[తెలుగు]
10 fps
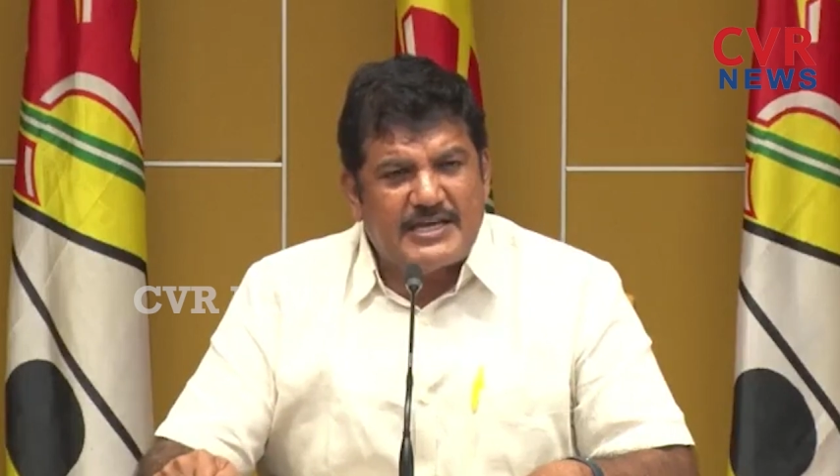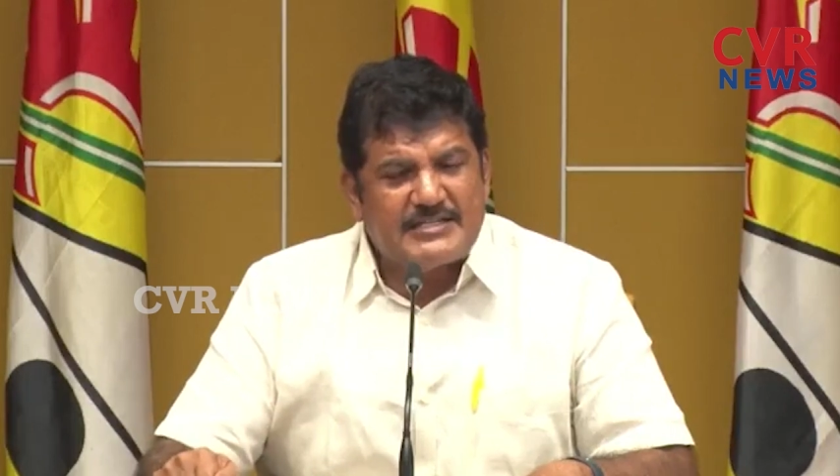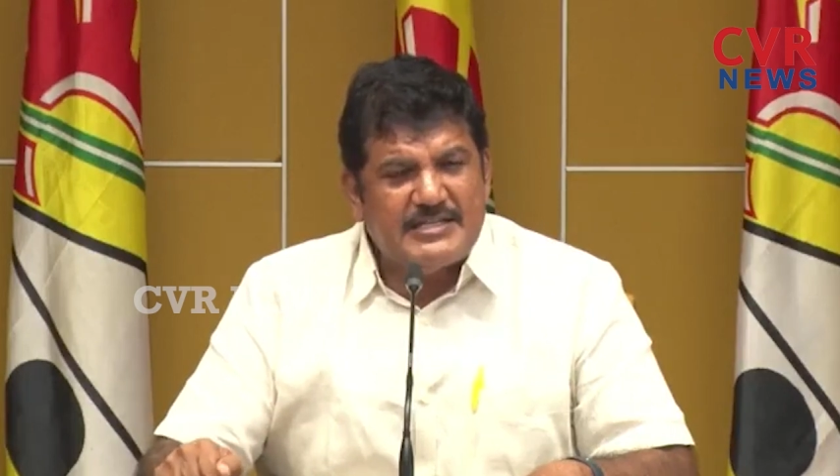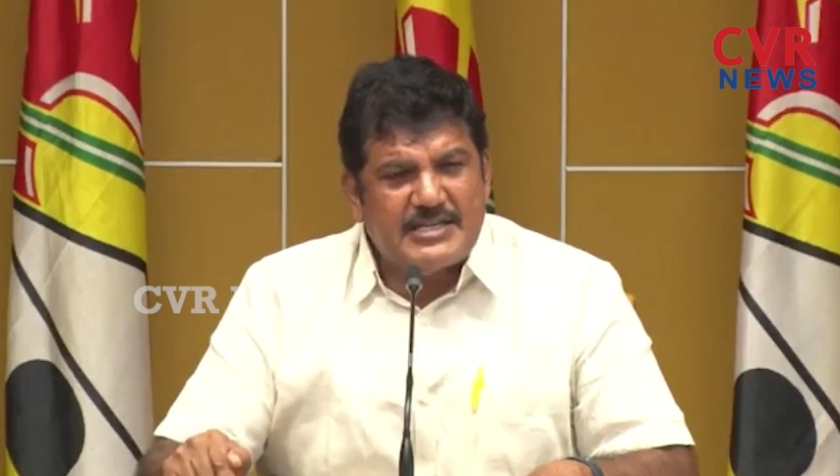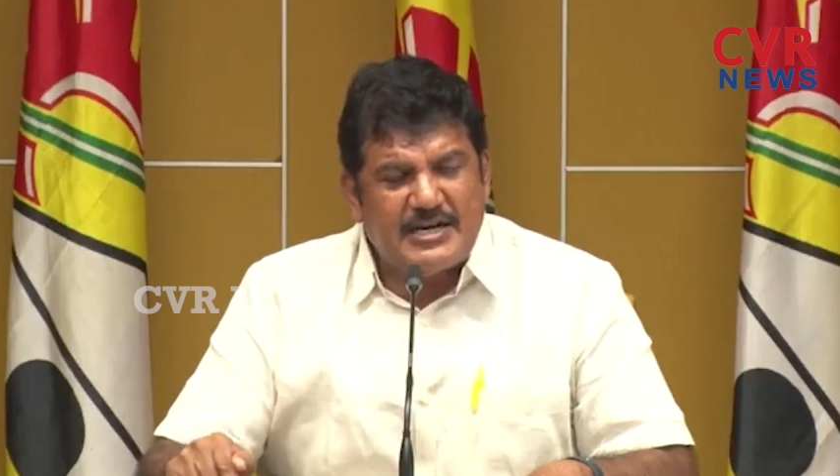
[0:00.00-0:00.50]

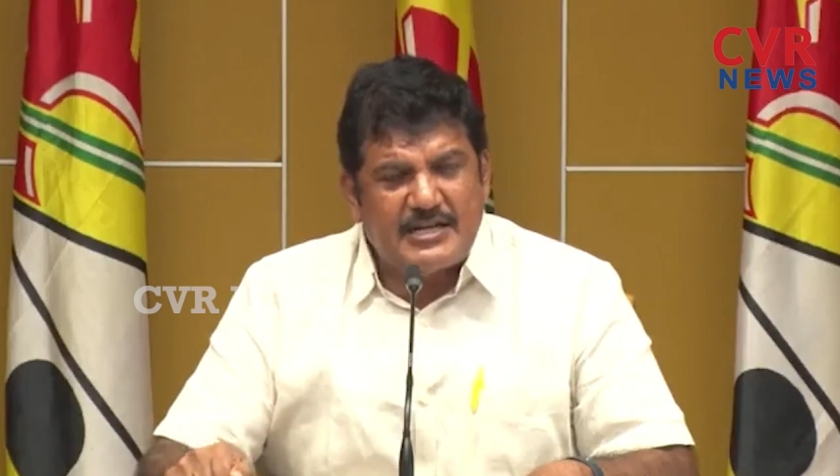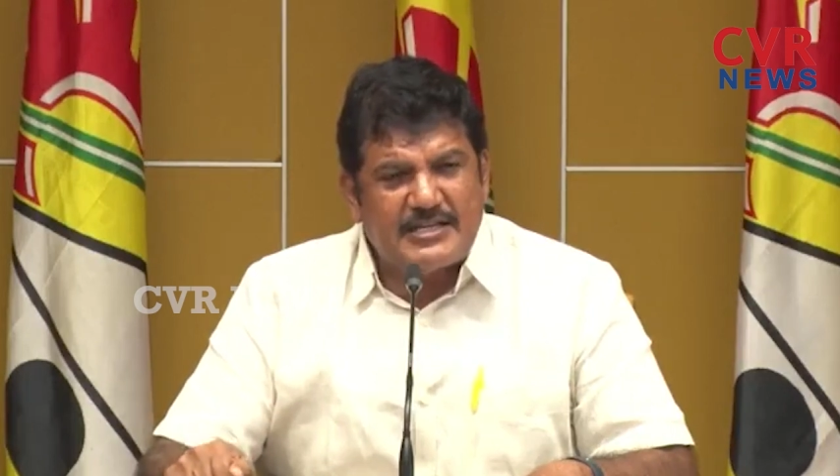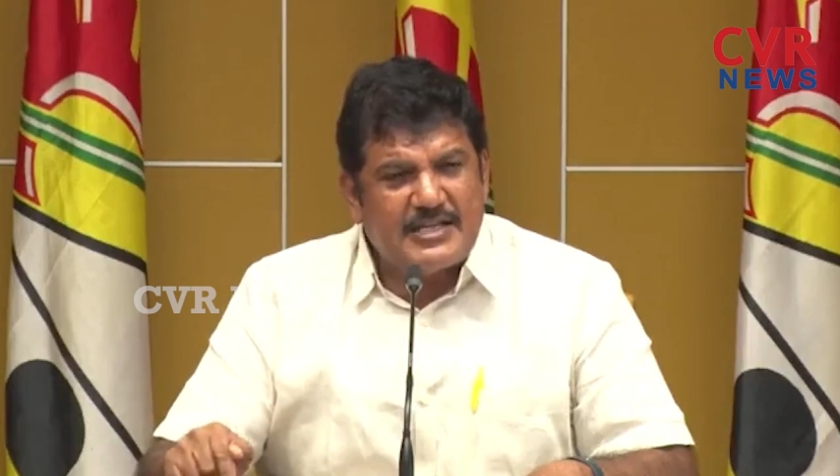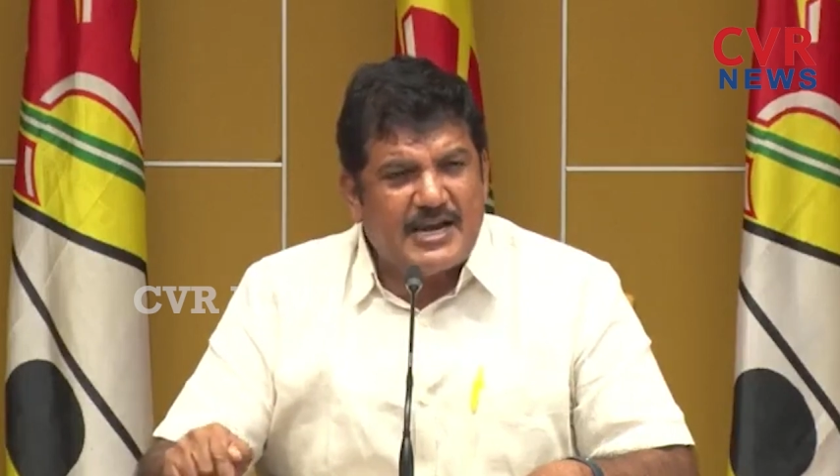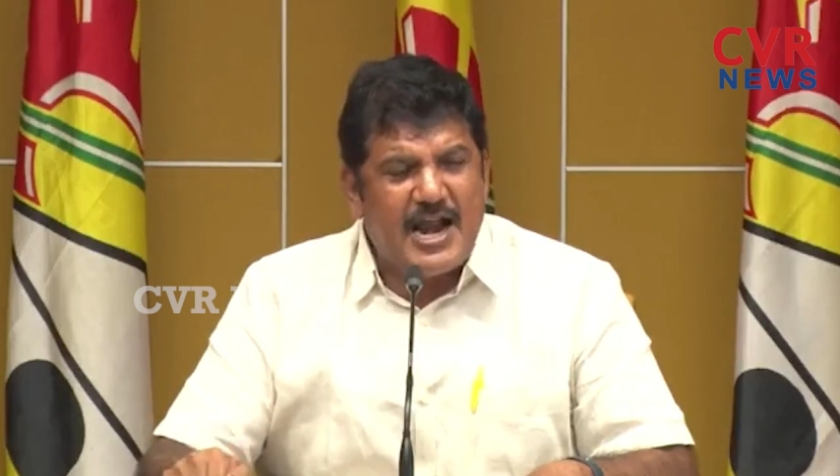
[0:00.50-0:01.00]
ఎస్సీజెడ్ల
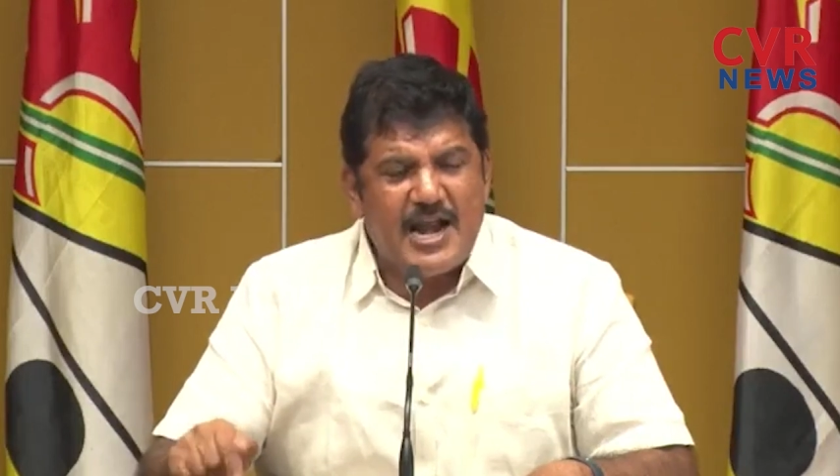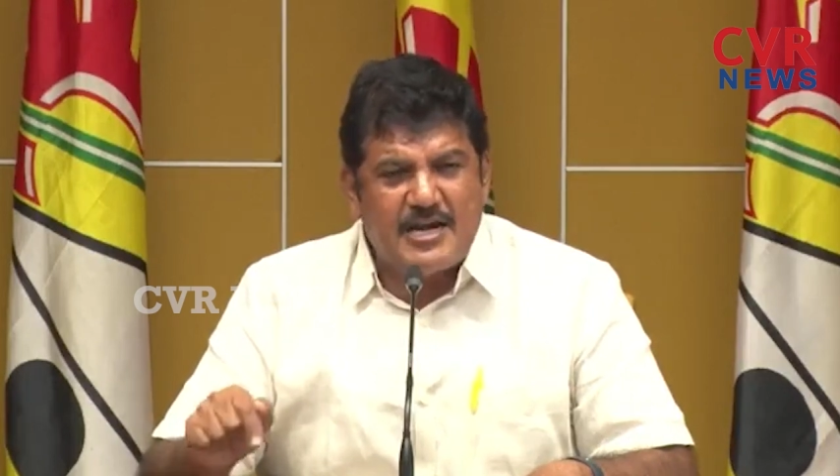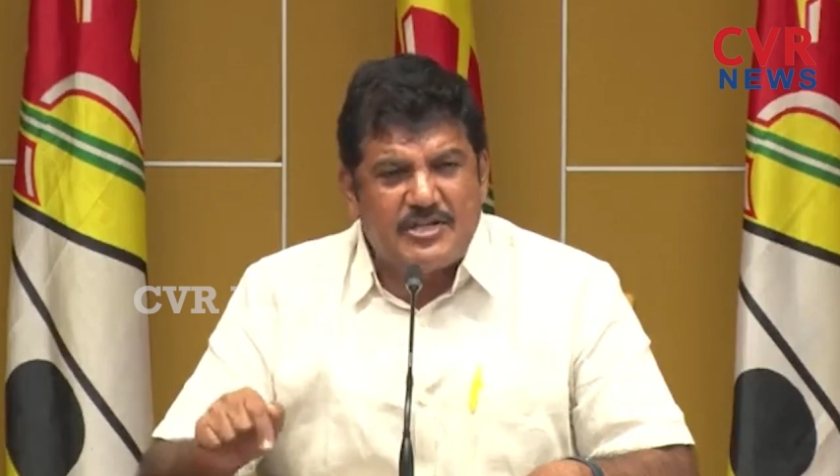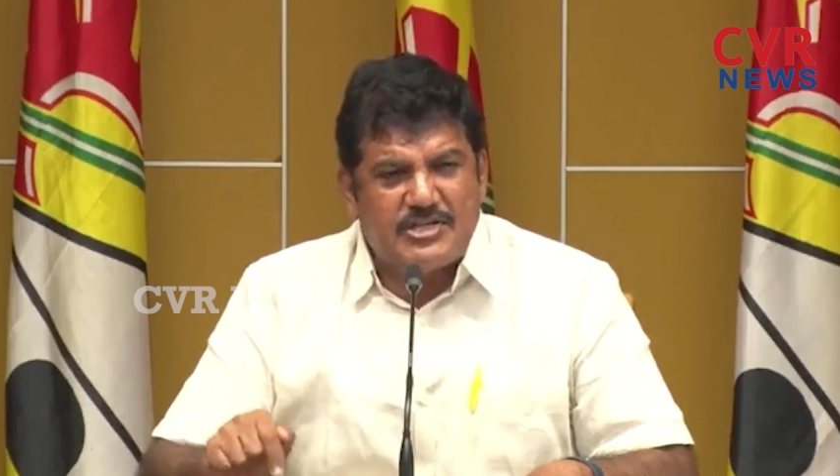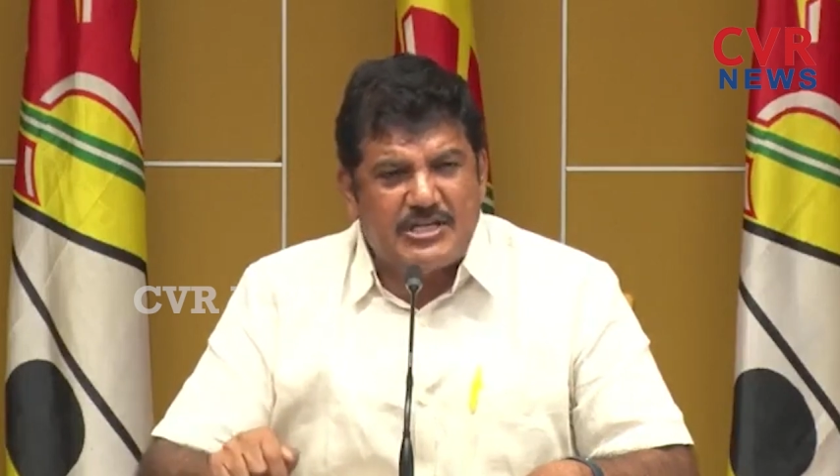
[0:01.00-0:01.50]
కింద
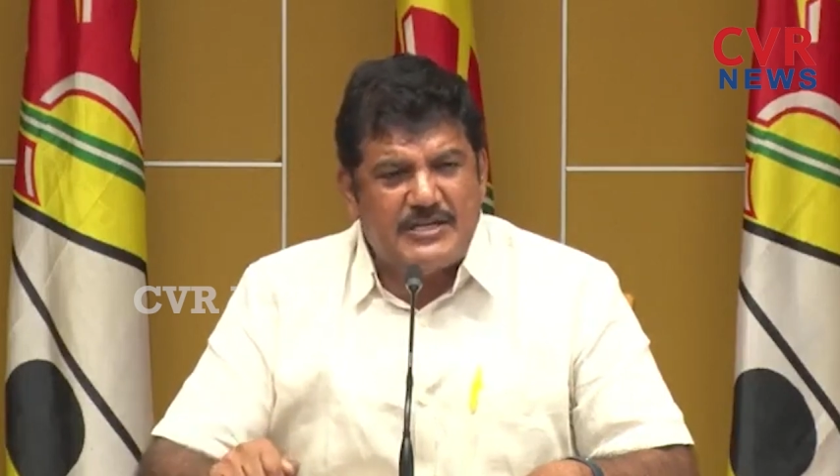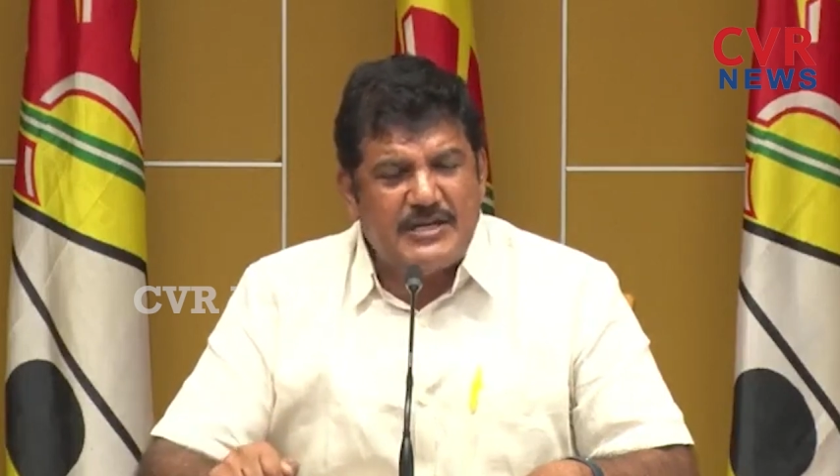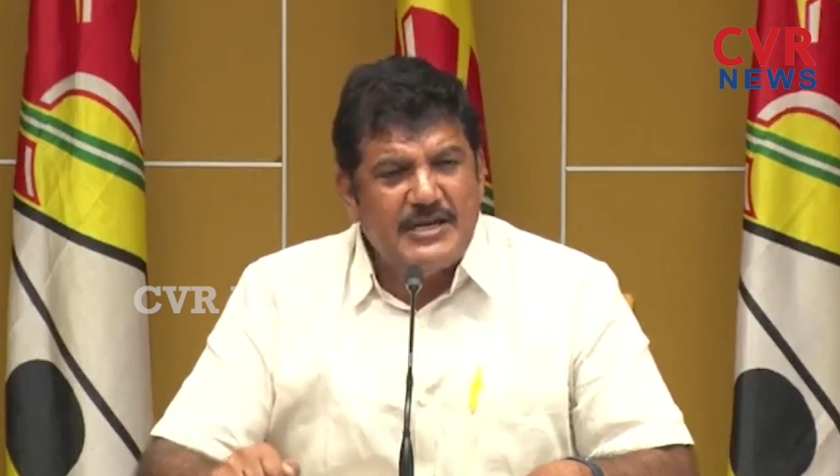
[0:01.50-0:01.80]
ల్యాండ్లు ఇచ్చి